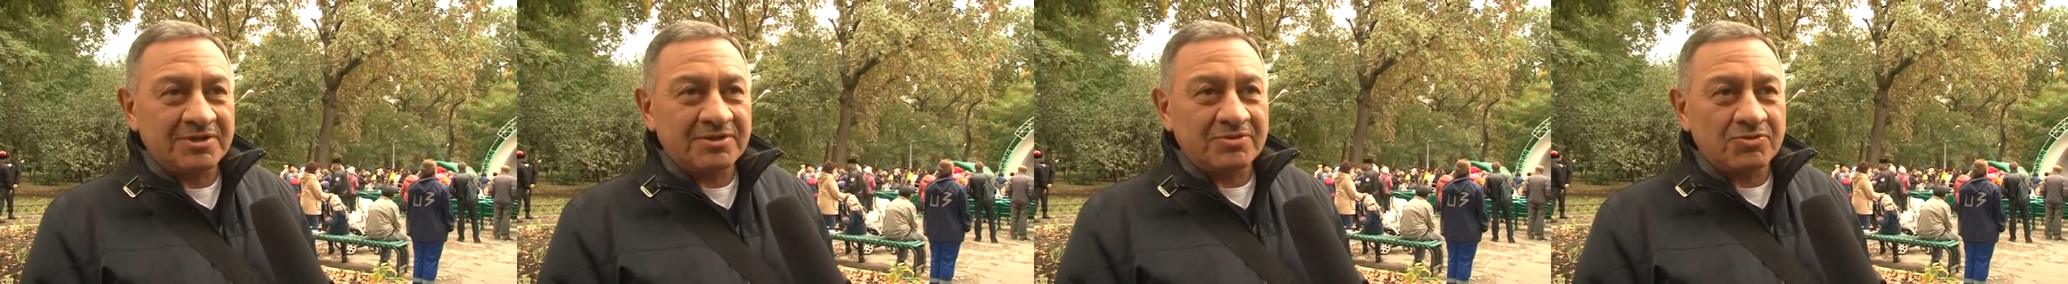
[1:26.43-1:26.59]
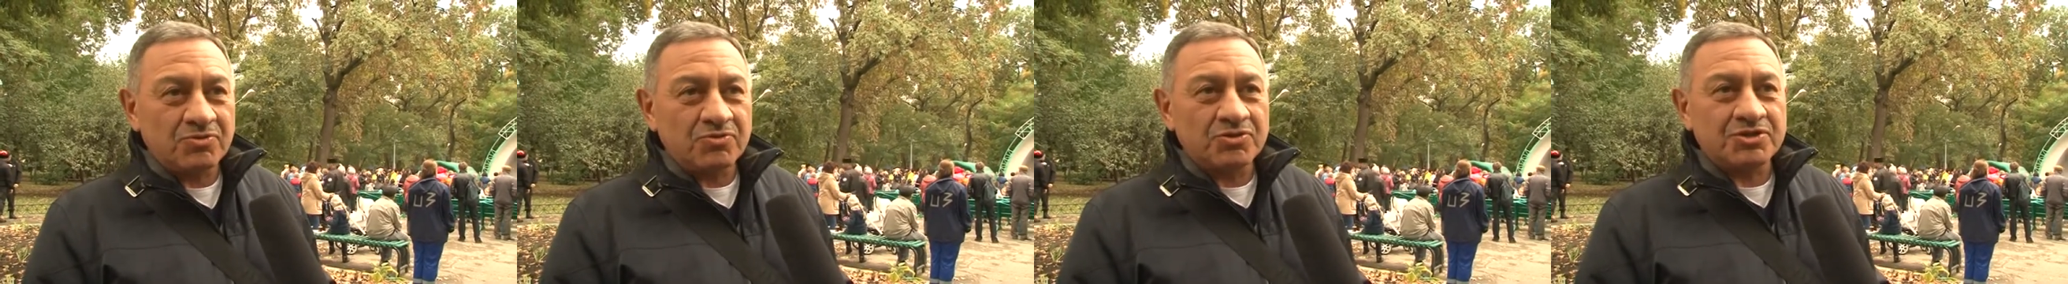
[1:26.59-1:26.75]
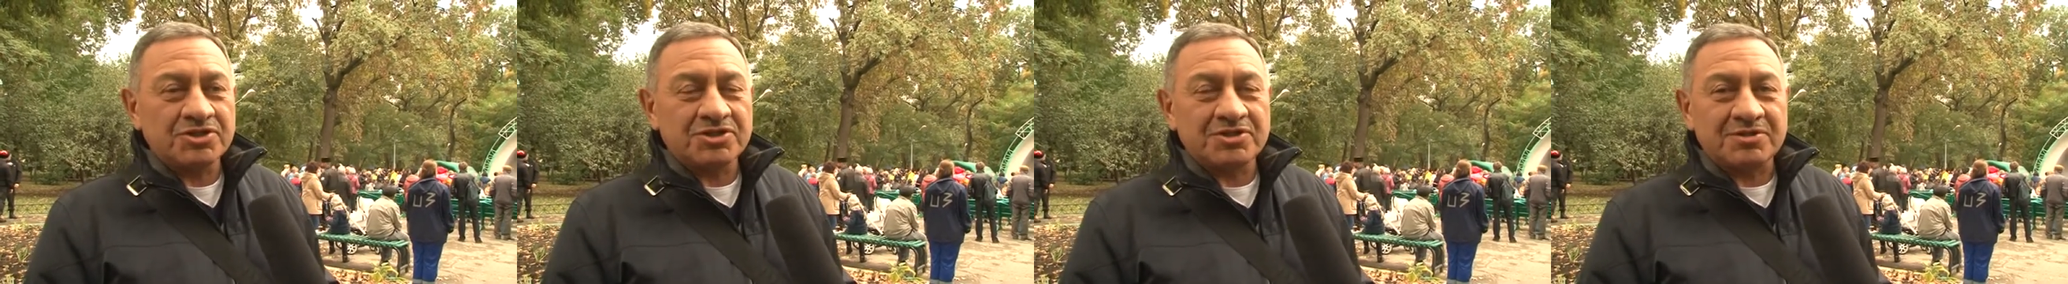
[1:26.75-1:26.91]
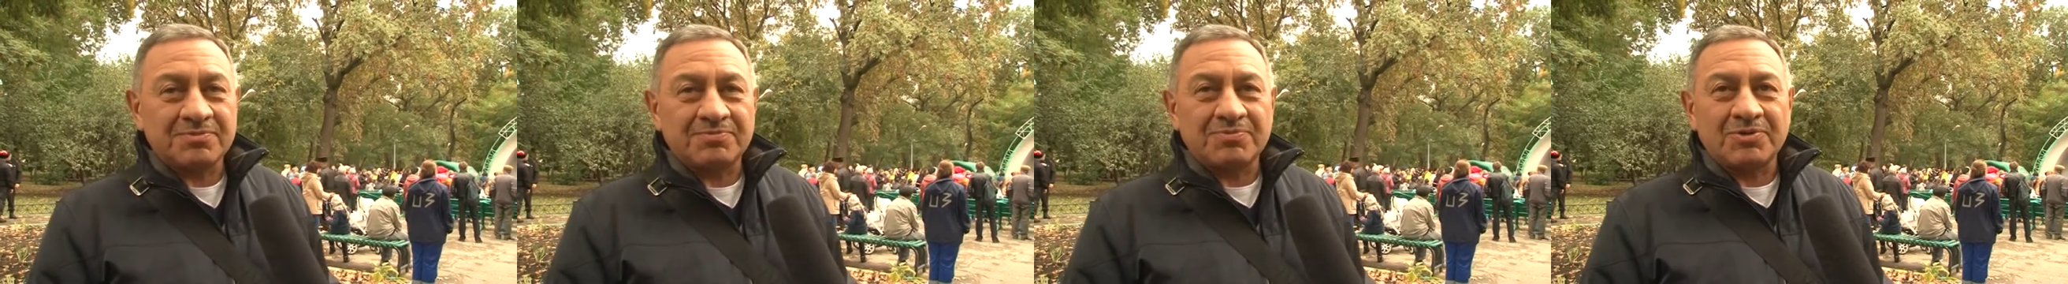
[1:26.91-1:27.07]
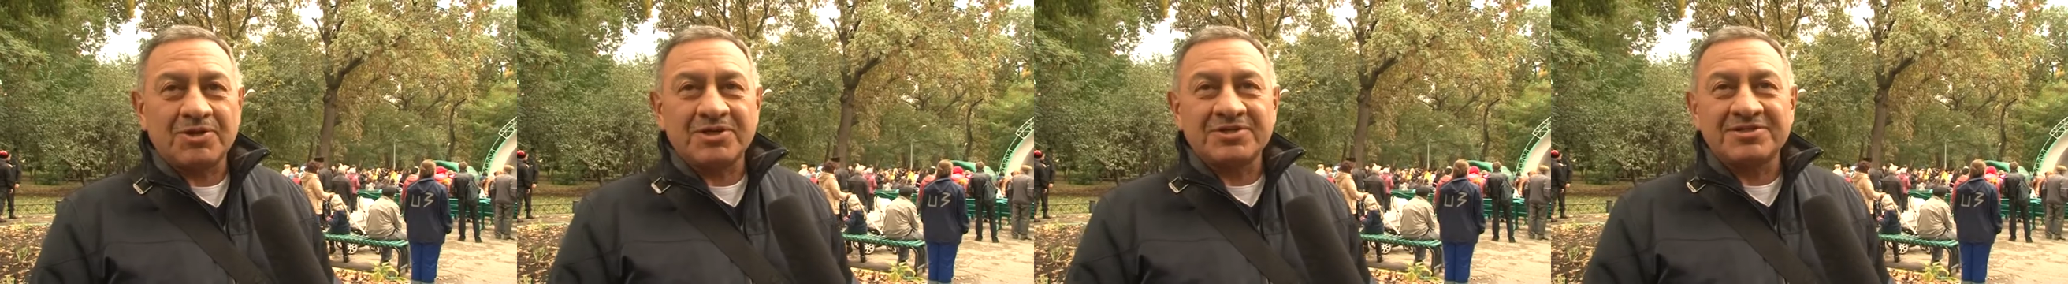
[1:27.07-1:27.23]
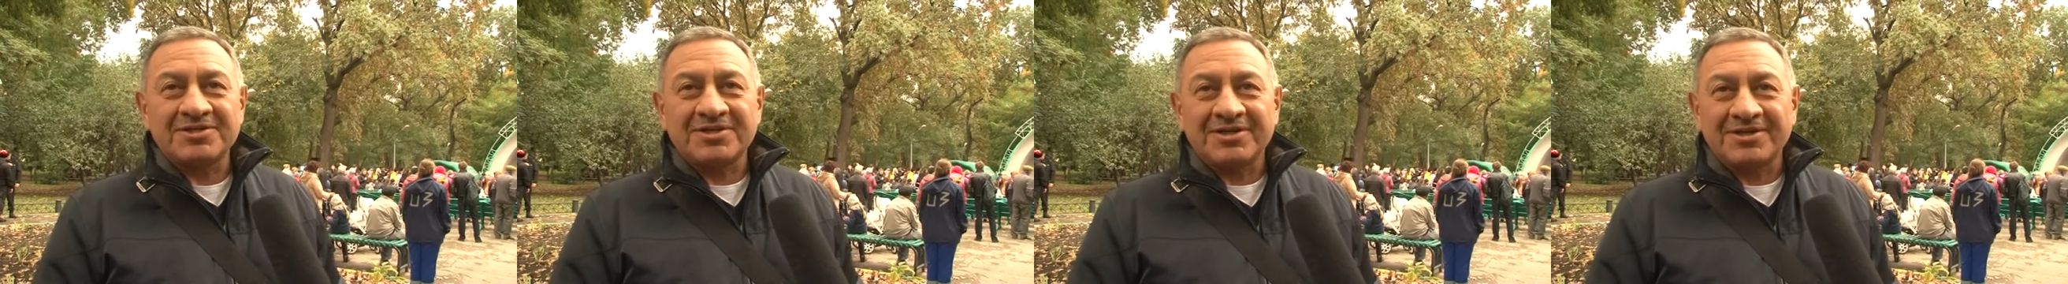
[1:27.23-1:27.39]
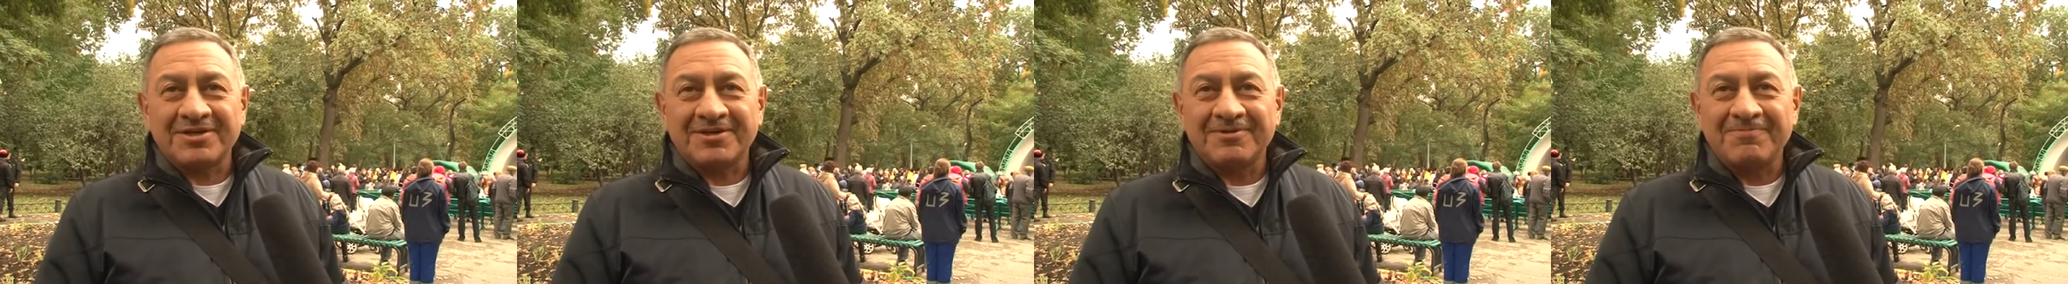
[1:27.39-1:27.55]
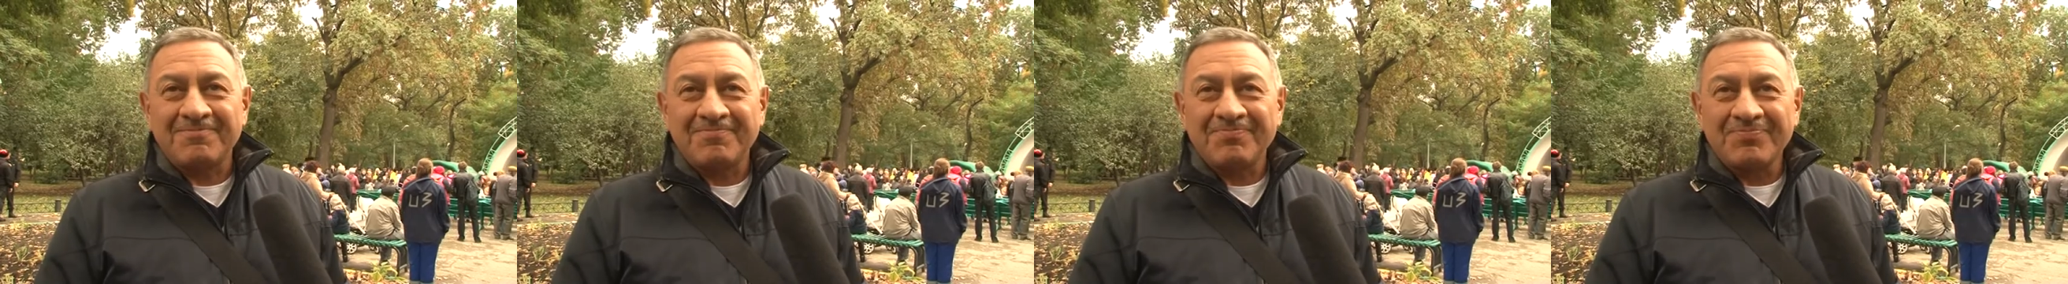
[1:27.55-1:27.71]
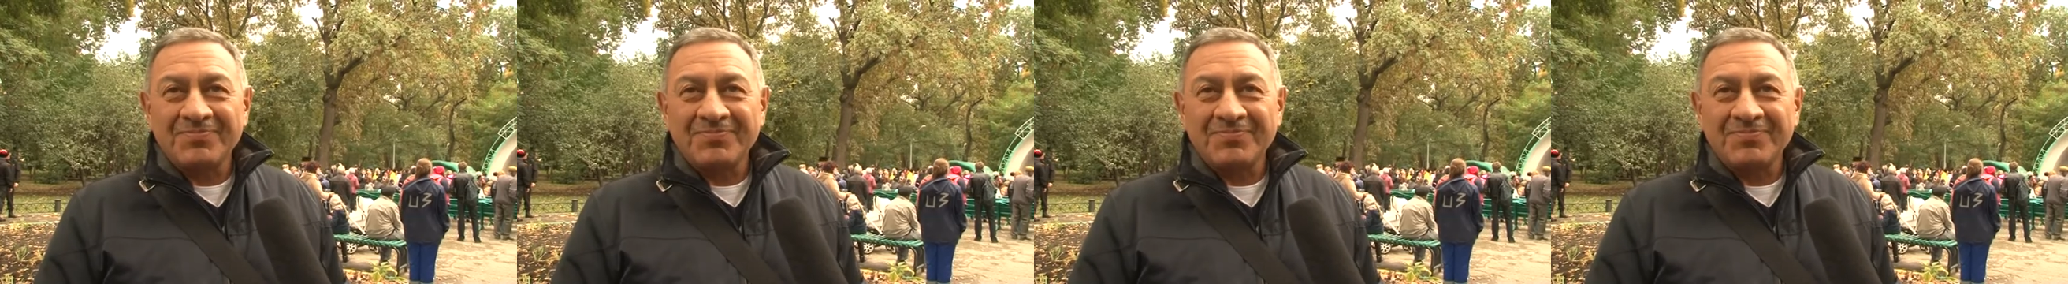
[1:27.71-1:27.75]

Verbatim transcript: хочется праздника.